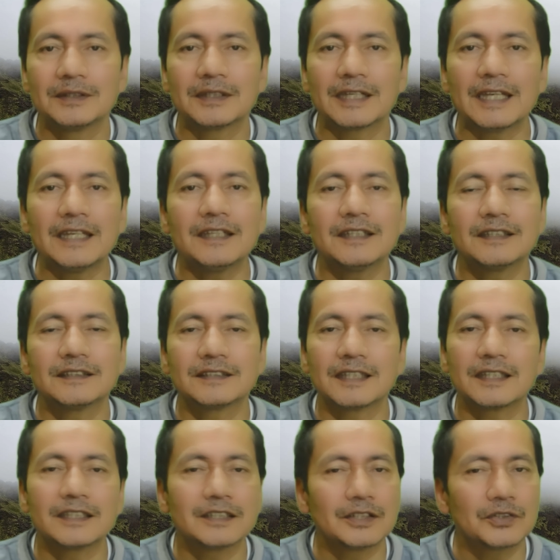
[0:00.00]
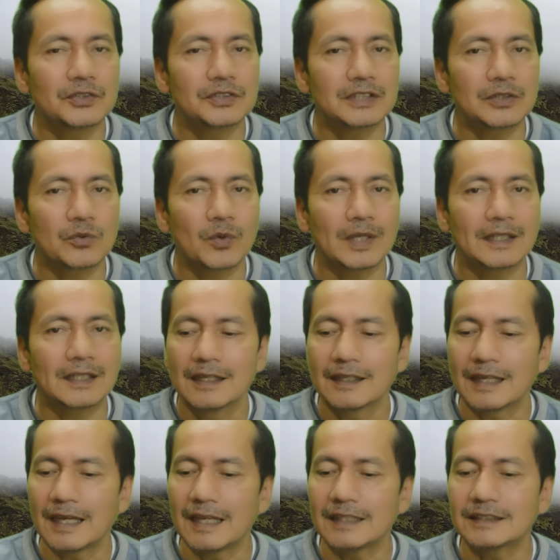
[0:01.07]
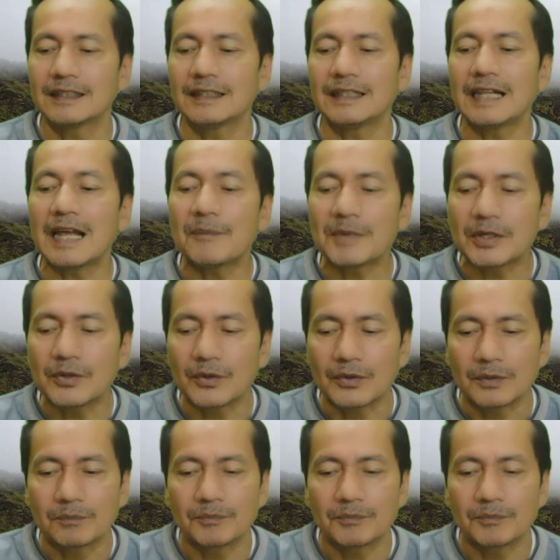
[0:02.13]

King 750, que es la mejor,